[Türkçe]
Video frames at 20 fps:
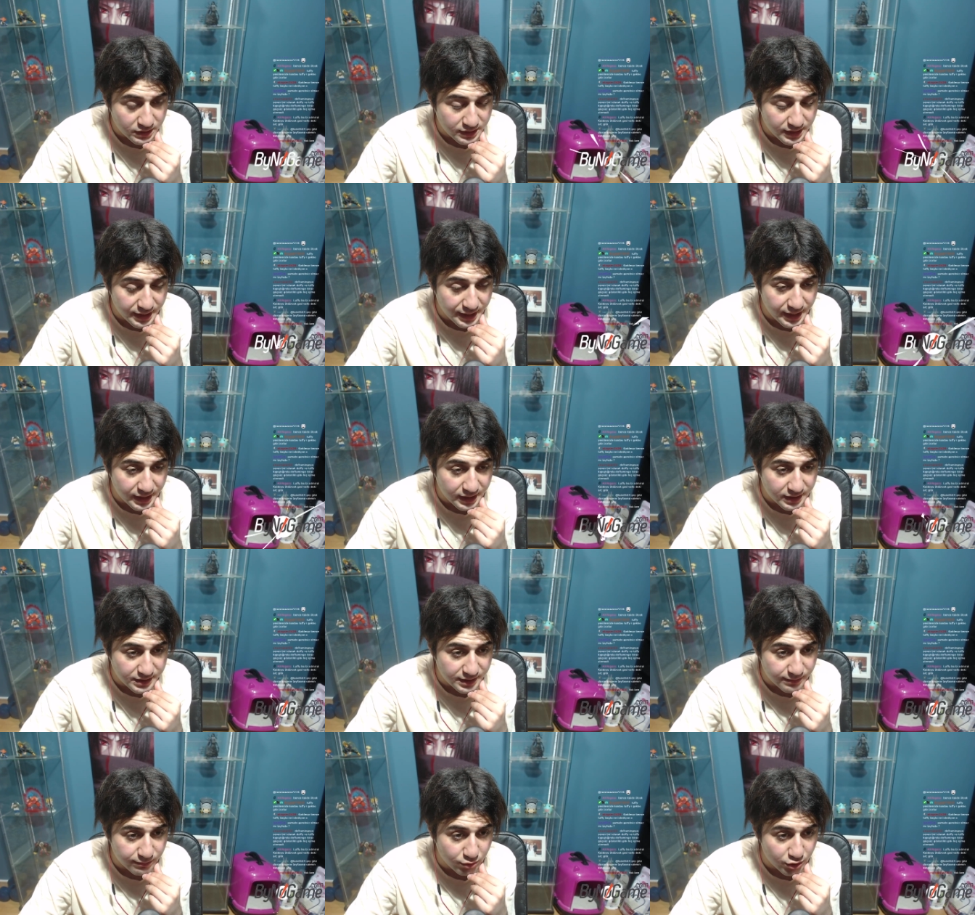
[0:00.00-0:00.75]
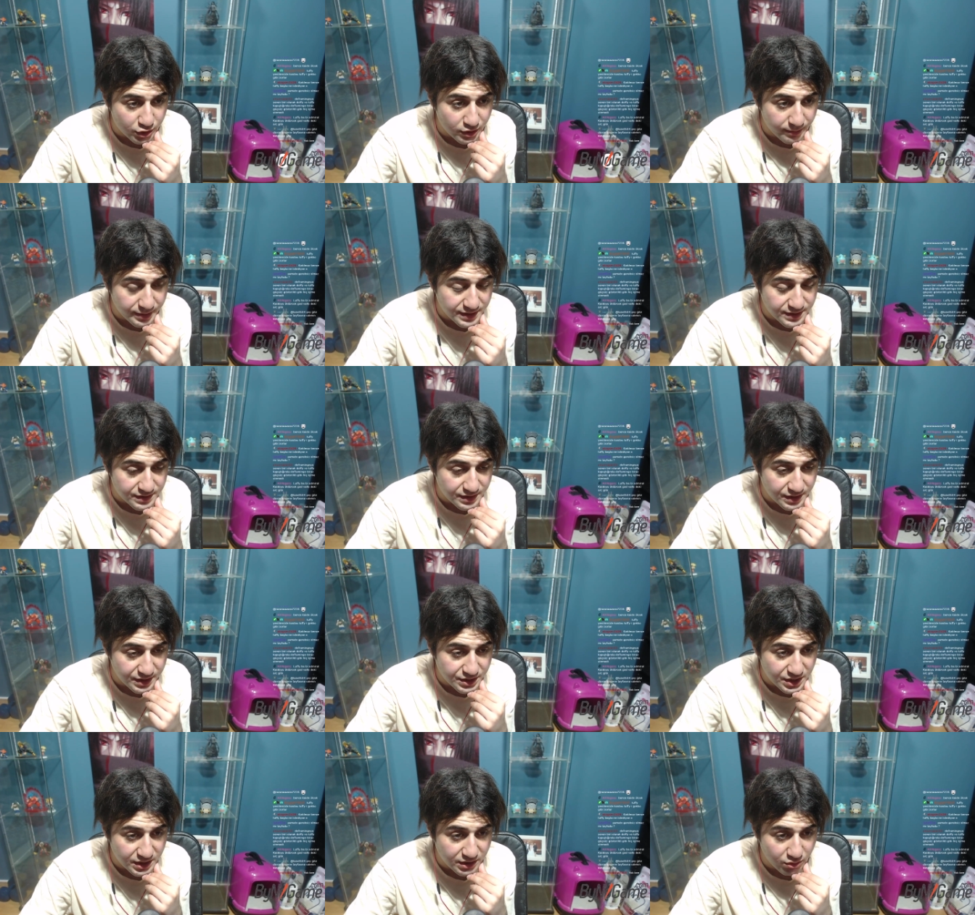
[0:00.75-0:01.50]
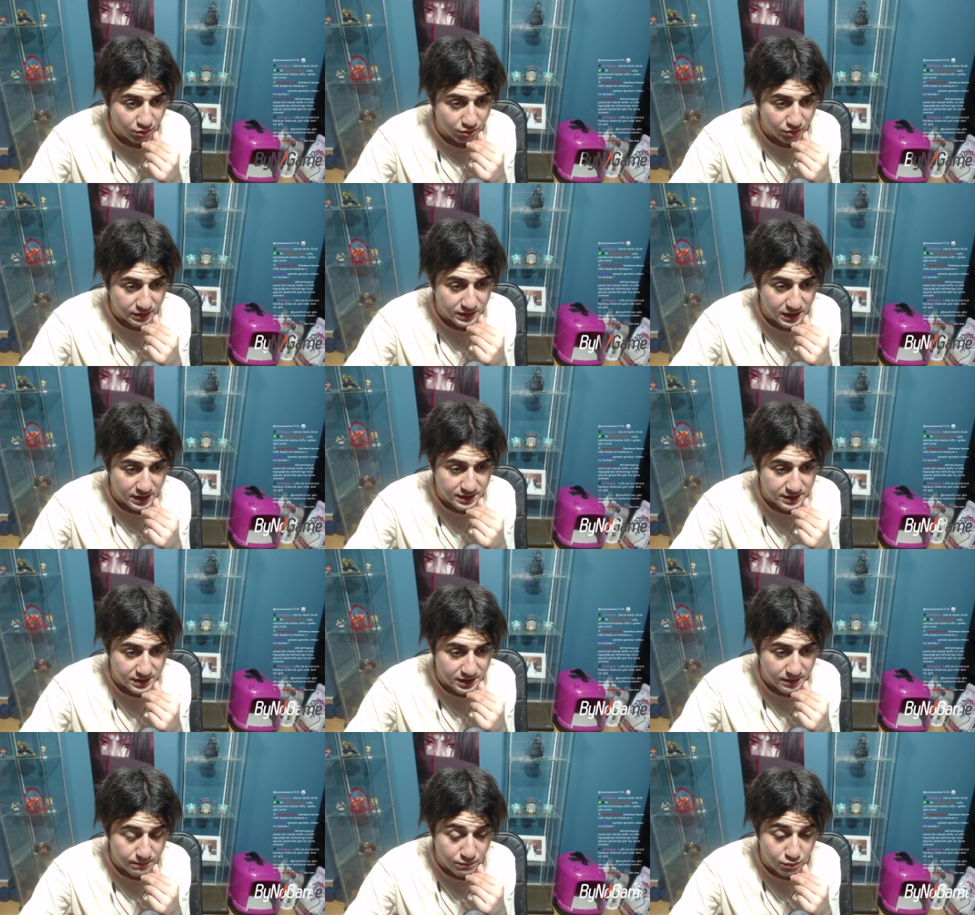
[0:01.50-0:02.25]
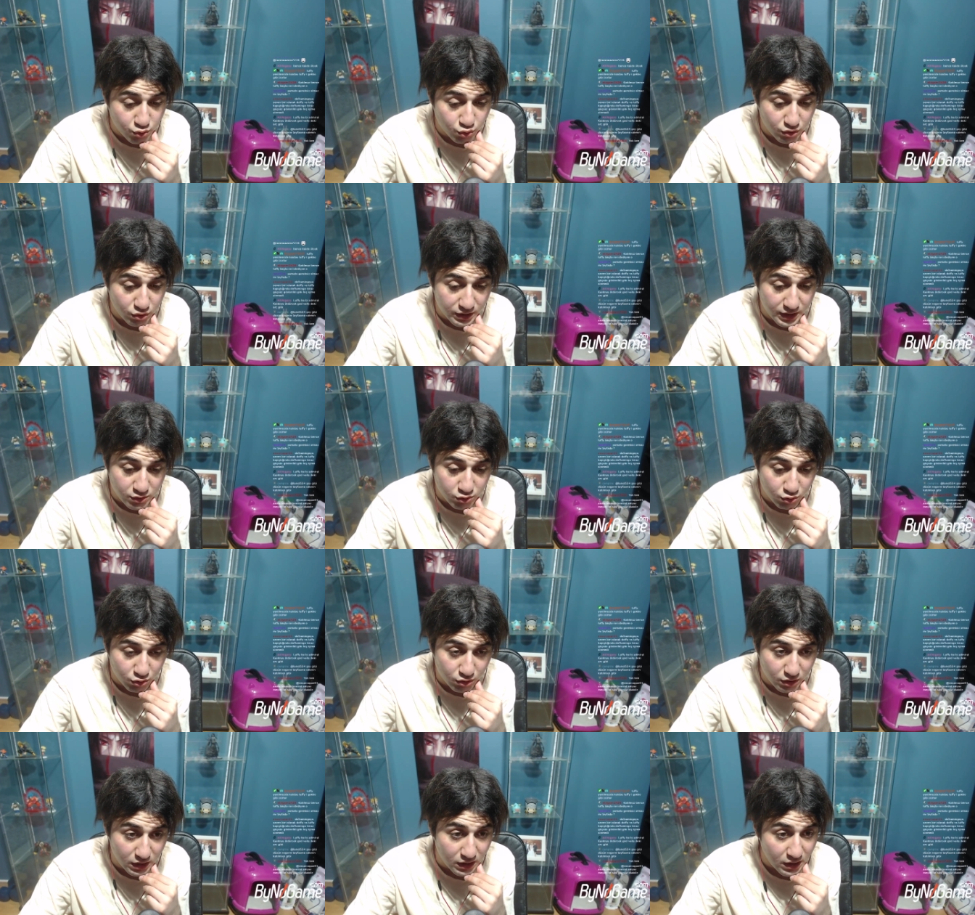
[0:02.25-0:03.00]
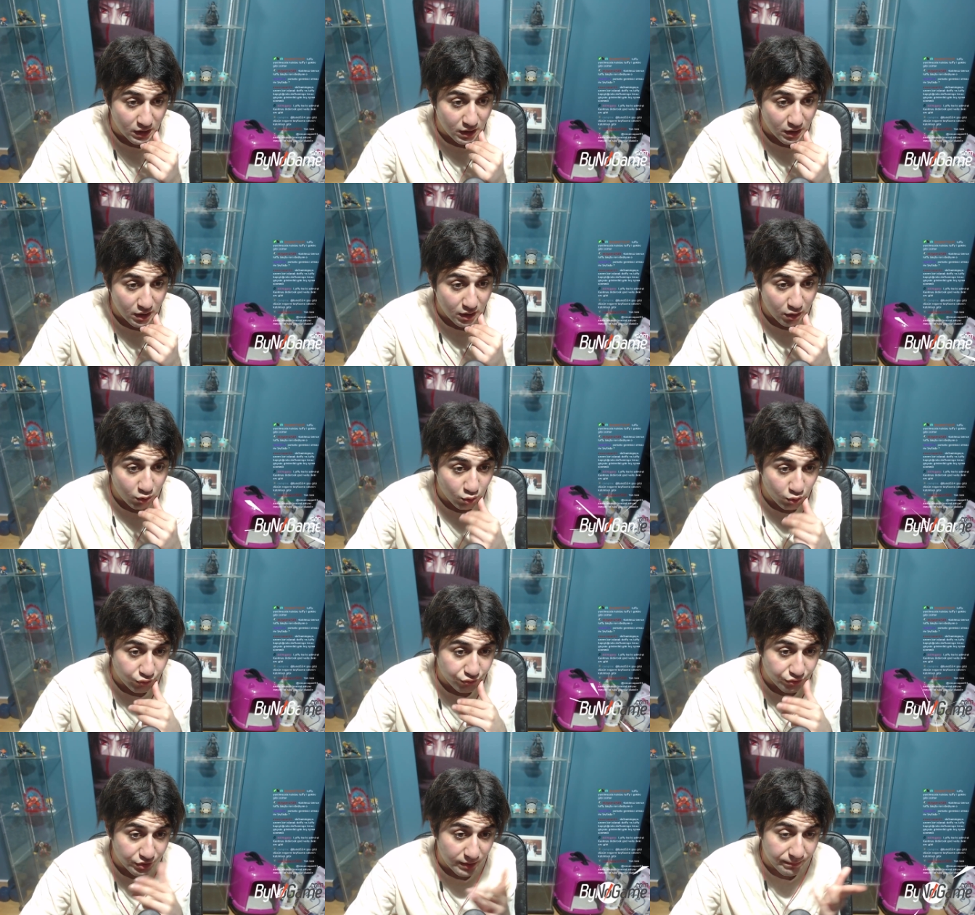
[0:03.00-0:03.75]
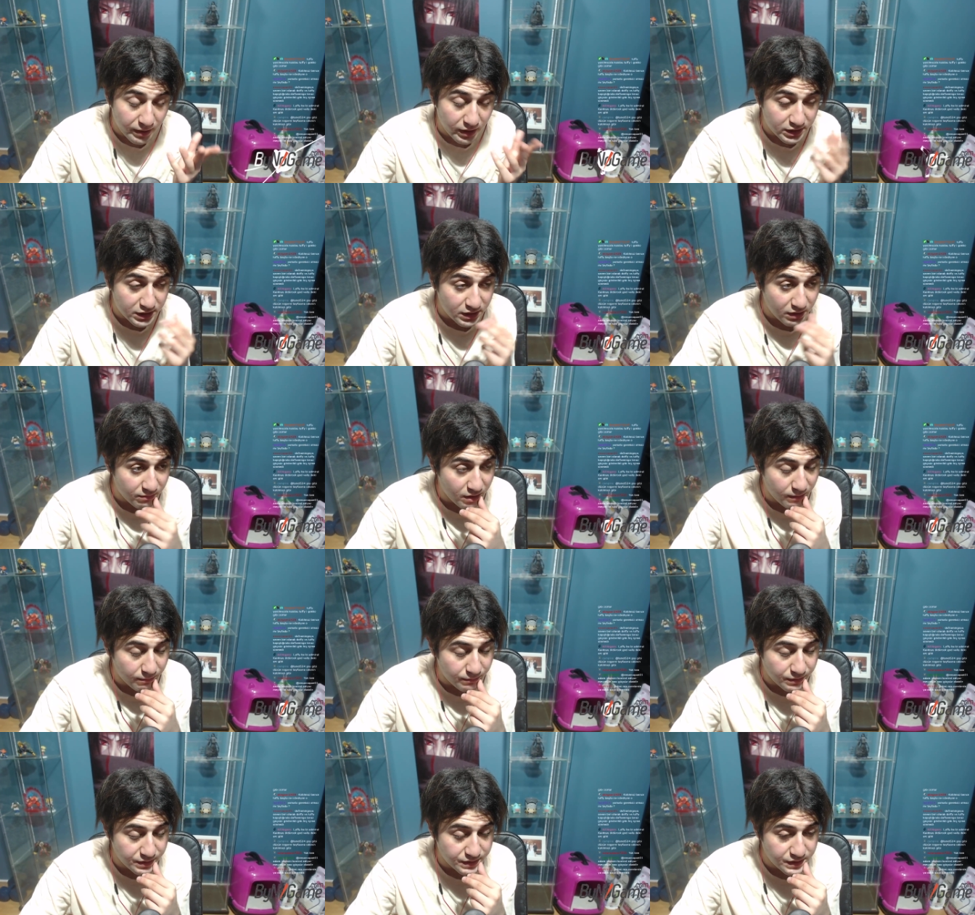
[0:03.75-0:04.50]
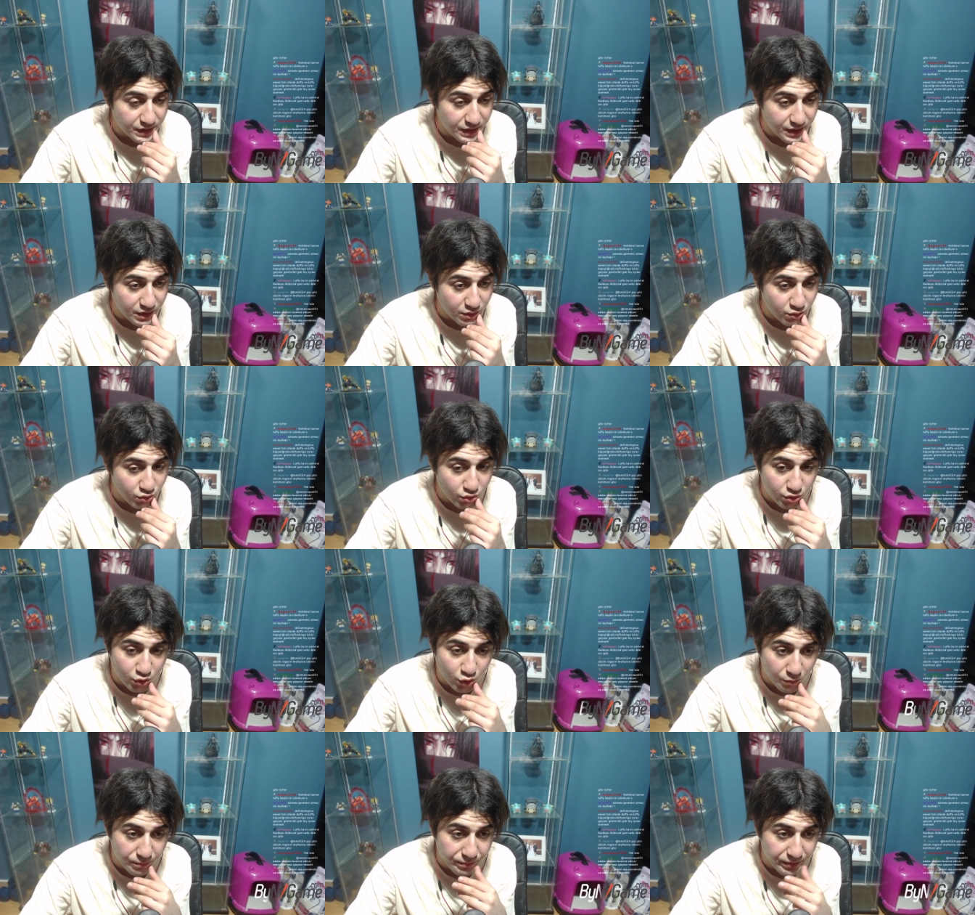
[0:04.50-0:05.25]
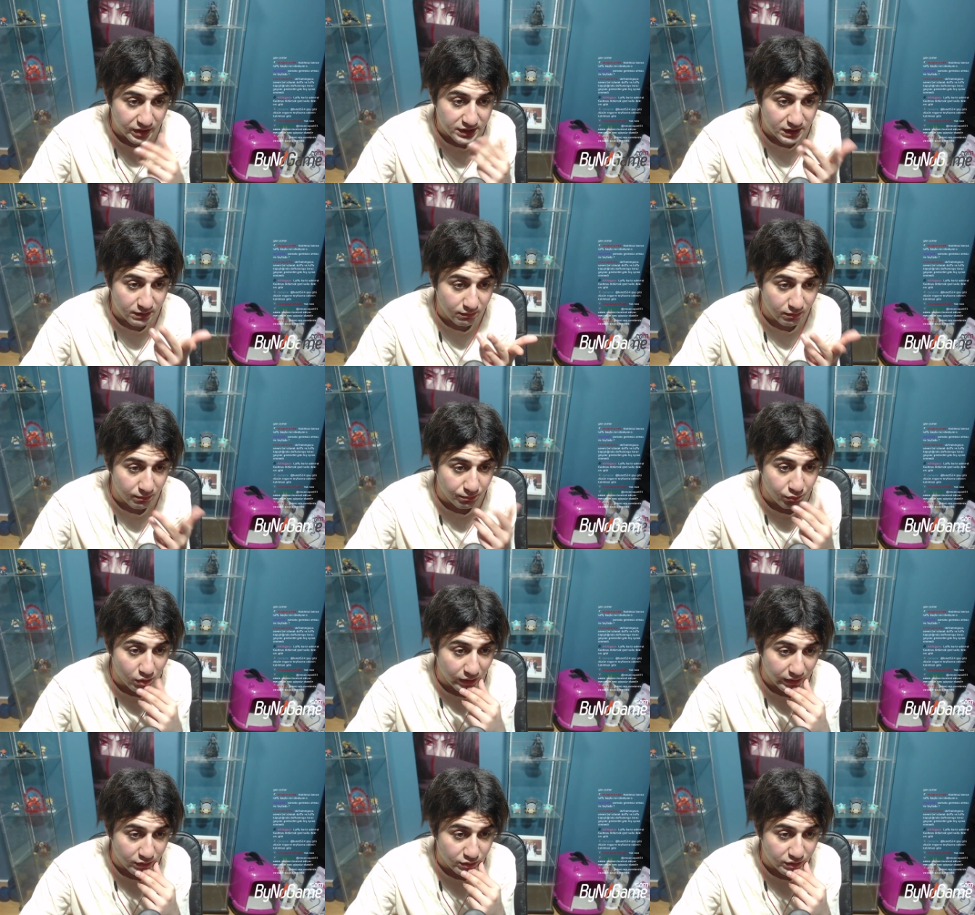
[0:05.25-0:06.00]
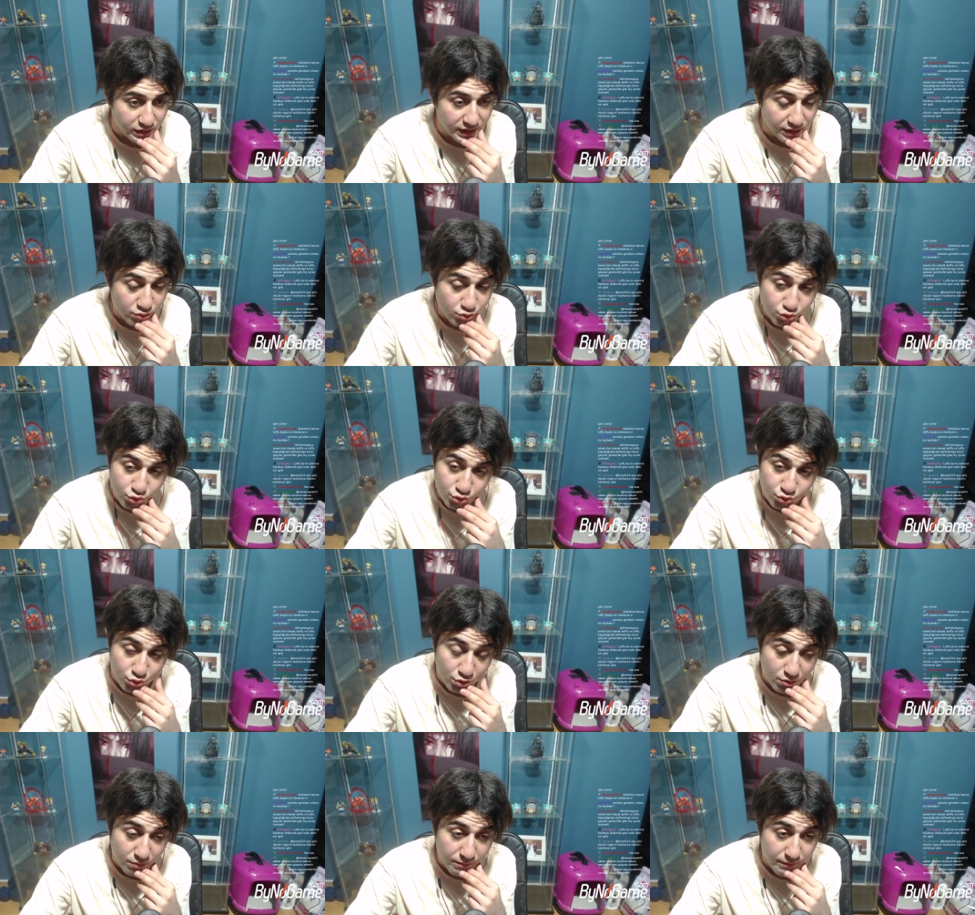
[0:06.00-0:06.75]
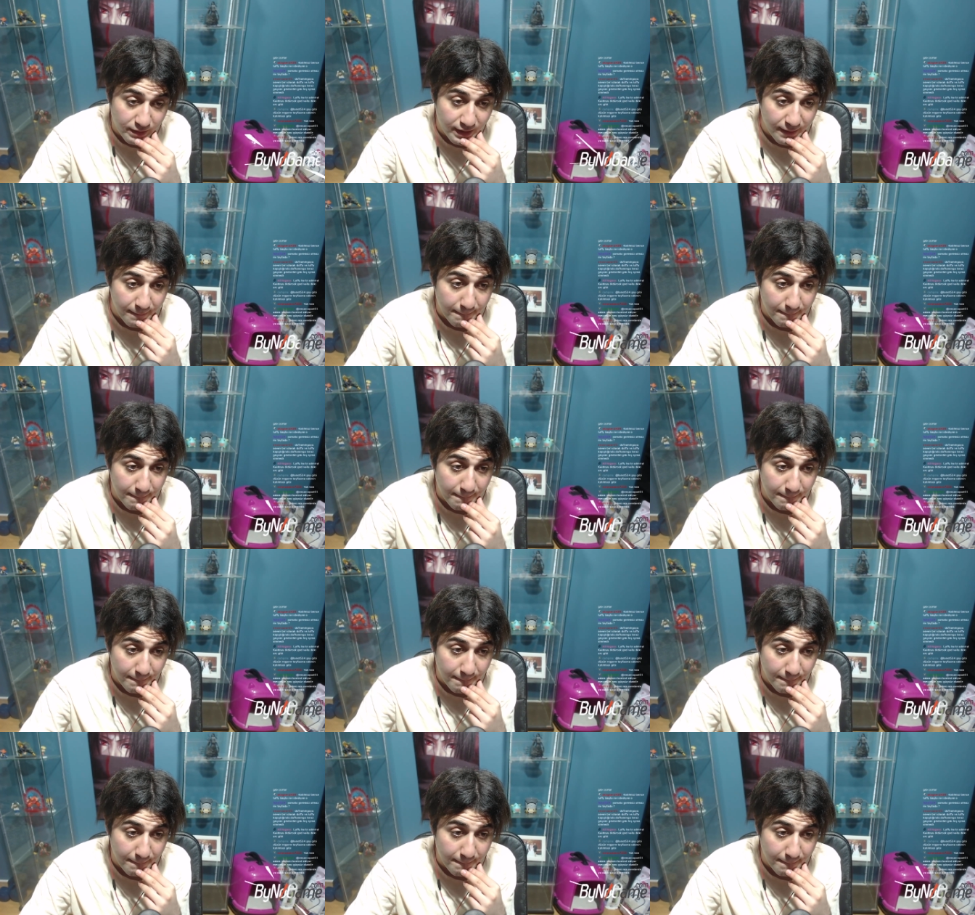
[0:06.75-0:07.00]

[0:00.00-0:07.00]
Nereye kadar bu adamı ezdirecek ki o da sensei? Bir süreden sonra Luffy'de patlama yapması gerekiyor ki o patlama bu art diye düşünüyorum ben.